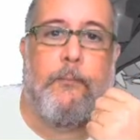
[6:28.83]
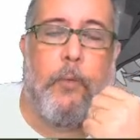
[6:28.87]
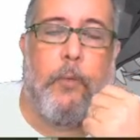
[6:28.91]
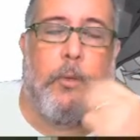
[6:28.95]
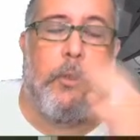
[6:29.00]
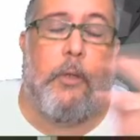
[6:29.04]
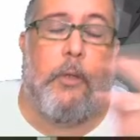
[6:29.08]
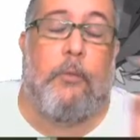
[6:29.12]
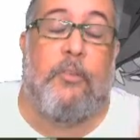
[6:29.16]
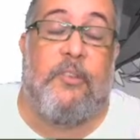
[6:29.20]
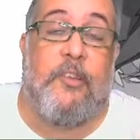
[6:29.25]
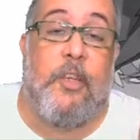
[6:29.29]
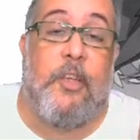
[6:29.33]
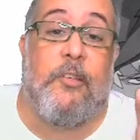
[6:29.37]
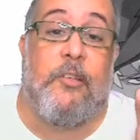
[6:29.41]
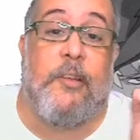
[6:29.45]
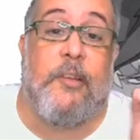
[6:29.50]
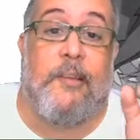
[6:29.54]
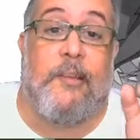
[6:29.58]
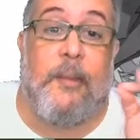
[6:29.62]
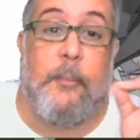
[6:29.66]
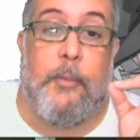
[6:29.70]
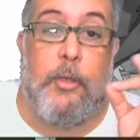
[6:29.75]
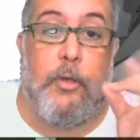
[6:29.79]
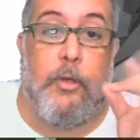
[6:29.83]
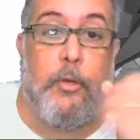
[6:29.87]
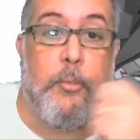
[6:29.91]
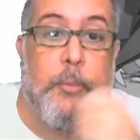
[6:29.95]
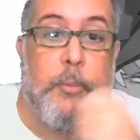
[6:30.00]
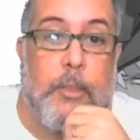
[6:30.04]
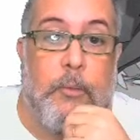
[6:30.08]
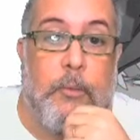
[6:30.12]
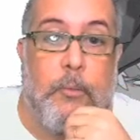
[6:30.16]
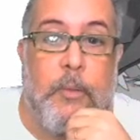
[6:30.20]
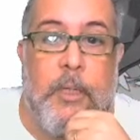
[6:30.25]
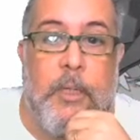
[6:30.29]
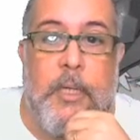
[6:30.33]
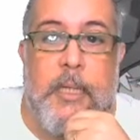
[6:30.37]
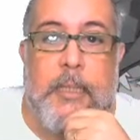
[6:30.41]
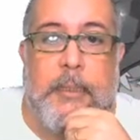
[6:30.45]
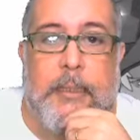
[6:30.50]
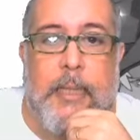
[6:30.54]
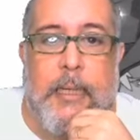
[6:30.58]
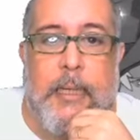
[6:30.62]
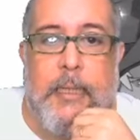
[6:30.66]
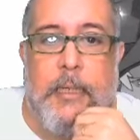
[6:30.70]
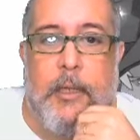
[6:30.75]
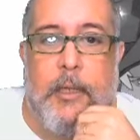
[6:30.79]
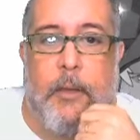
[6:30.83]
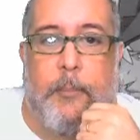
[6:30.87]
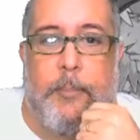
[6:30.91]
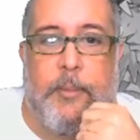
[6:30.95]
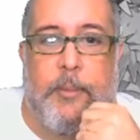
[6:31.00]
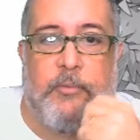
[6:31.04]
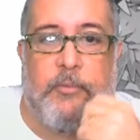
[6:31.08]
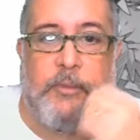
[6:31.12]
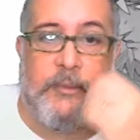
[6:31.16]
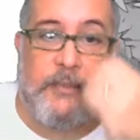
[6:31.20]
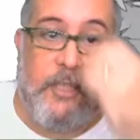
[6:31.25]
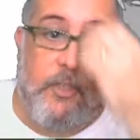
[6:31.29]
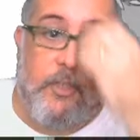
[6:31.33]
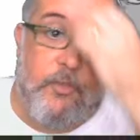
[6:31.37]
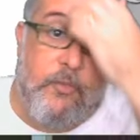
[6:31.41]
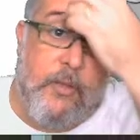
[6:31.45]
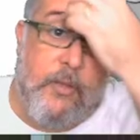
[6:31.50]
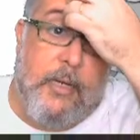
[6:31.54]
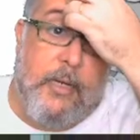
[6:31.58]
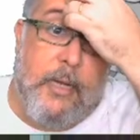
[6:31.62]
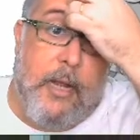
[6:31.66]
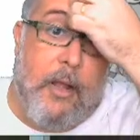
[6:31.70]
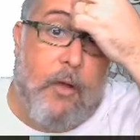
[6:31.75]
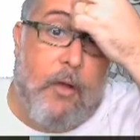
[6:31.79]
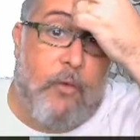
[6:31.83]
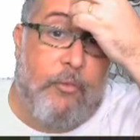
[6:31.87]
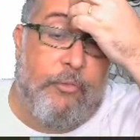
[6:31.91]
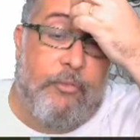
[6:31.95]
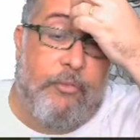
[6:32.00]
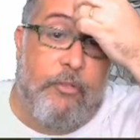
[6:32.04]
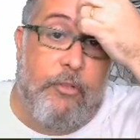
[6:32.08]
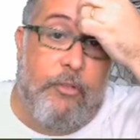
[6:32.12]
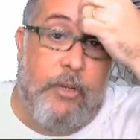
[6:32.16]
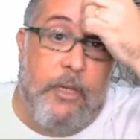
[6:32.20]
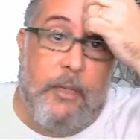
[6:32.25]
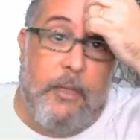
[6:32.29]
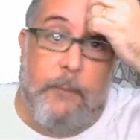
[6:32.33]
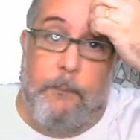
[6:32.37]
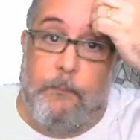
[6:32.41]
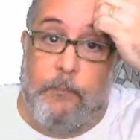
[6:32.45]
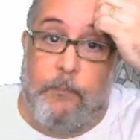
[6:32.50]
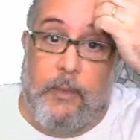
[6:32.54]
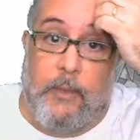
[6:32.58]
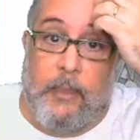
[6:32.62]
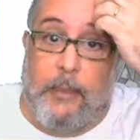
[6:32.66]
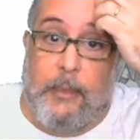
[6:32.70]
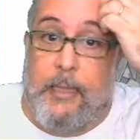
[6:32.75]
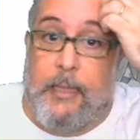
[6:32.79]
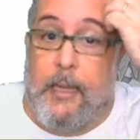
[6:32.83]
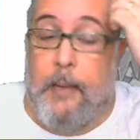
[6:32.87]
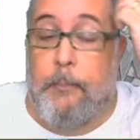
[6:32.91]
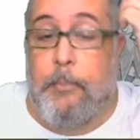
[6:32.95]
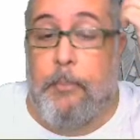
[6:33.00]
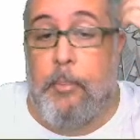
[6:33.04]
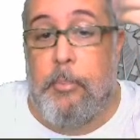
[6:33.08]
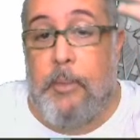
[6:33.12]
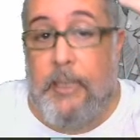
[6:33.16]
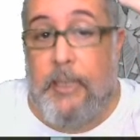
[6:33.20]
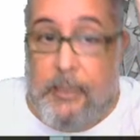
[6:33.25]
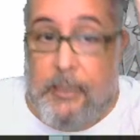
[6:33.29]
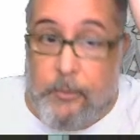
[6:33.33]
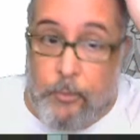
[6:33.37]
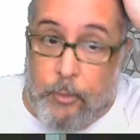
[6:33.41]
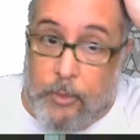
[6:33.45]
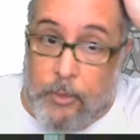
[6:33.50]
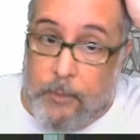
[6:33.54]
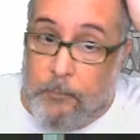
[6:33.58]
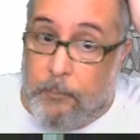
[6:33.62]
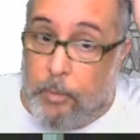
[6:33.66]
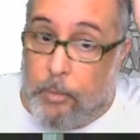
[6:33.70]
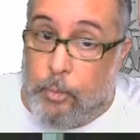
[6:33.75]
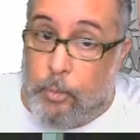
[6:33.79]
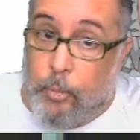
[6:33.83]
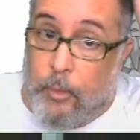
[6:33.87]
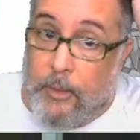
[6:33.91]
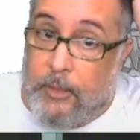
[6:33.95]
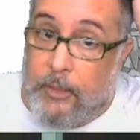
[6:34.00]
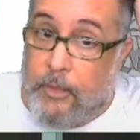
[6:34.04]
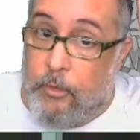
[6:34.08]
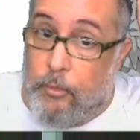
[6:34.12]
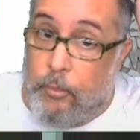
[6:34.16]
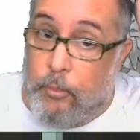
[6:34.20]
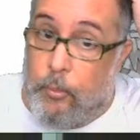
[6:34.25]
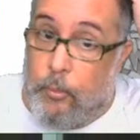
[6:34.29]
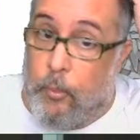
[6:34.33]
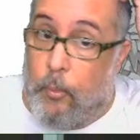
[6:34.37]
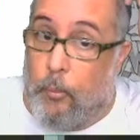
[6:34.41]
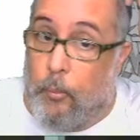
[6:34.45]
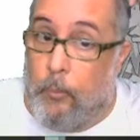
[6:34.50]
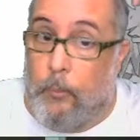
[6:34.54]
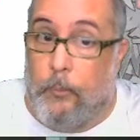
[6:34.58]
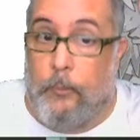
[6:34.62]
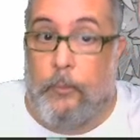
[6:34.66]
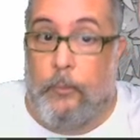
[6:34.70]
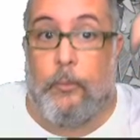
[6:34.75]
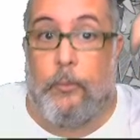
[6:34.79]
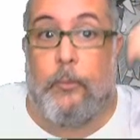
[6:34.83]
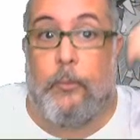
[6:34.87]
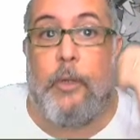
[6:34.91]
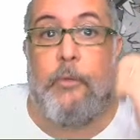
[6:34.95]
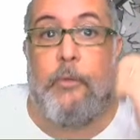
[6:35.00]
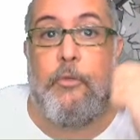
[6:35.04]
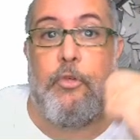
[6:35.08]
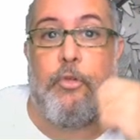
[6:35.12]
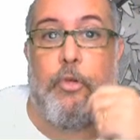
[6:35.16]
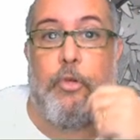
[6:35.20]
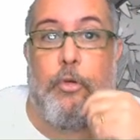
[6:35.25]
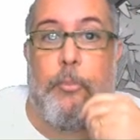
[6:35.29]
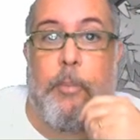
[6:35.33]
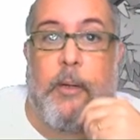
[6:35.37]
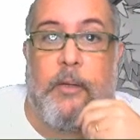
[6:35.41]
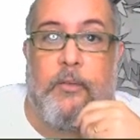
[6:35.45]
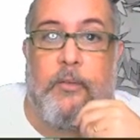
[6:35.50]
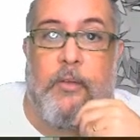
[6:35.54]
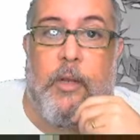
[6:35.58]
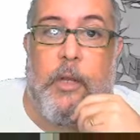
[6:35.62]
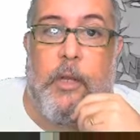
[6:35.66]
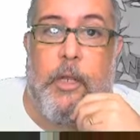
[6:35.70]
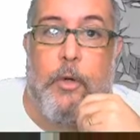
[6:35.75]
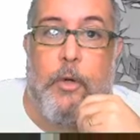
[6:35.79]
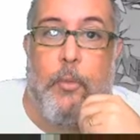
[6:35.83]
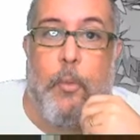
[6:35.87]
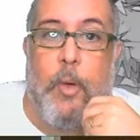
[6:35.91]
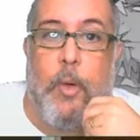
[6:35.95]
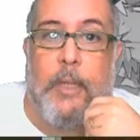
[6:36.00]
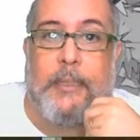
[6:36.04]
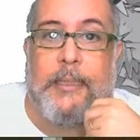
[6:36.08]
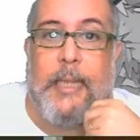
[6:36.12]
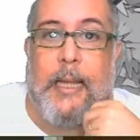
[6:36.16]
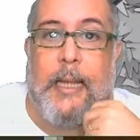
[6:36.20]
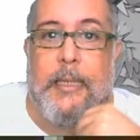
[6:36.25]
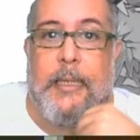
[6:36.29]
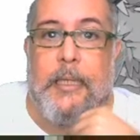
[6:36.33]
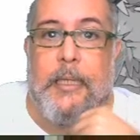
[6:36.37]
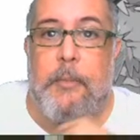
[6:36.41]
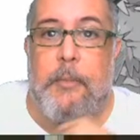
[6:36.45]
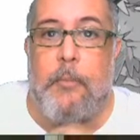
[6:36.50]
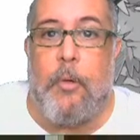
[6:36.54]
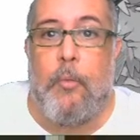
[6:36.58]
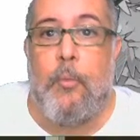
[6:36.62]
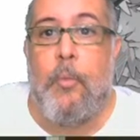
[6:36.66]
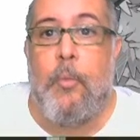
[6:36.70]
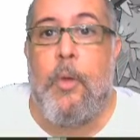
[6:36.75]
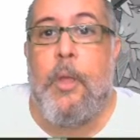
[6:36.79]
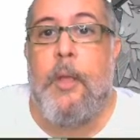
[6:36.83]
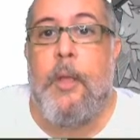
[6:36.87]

Não, sexta, sábado e domingo. Tá aí, ó, para vocês verem, a Hal Fury, que é a publicadora, botou aqui, o, o é um estúdio brasileiro, o Ota Imon,